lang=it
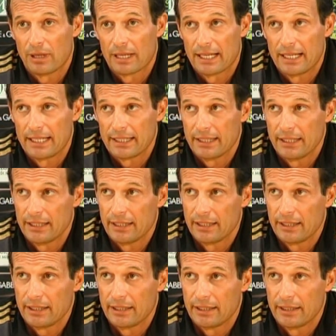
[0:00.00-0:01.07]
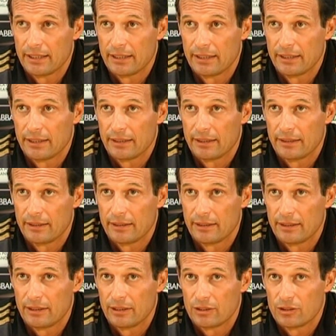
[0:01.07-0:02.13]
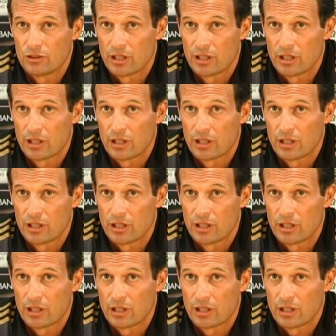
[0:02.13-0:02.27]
magari